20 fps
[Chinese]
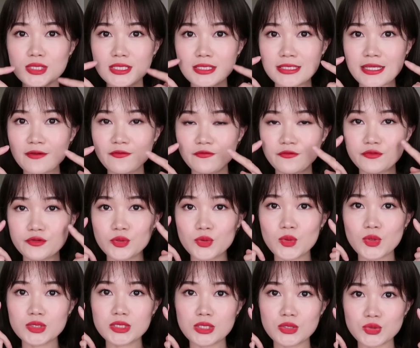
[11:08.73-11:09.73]
是你在敷的
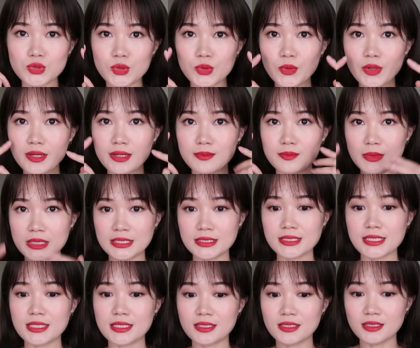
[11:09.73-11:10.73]
过程中会很明
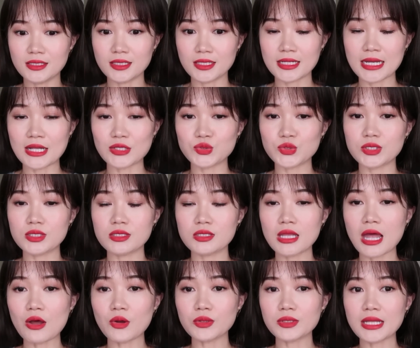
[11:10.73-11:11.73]
显的感觉得
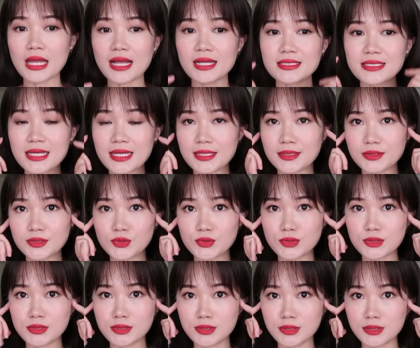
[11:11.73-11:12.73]
到它在
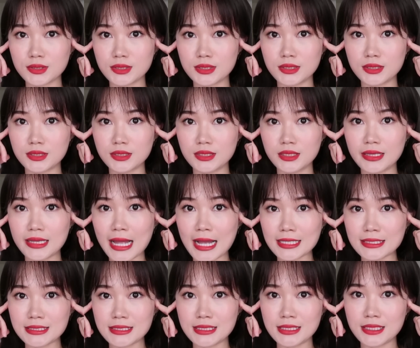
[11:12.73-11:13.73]
就是
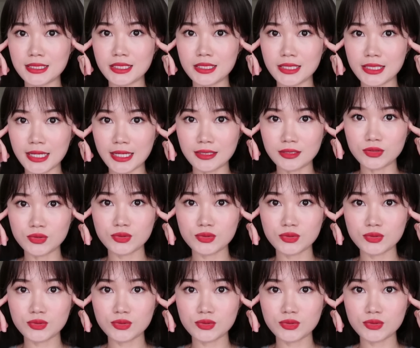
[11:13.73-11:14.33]
拉紧你的脸，